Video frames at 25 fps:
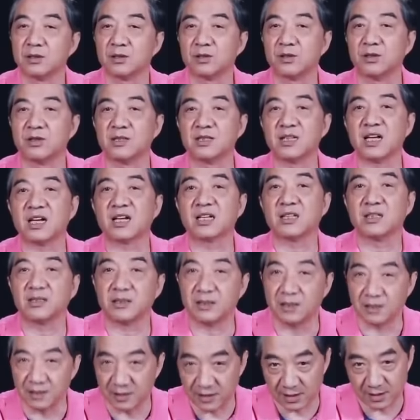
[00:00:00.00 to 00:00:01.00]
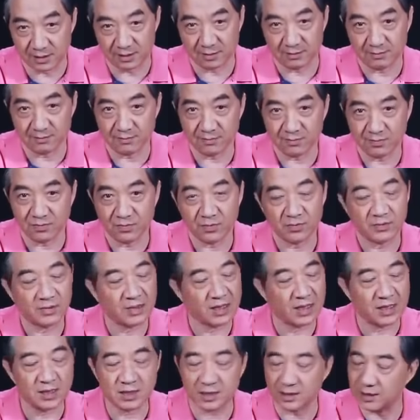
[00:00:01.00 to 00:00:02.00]
存在可能性，
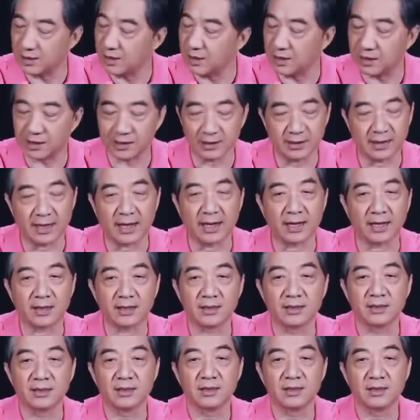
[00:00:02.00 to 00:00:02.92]
但是也很难，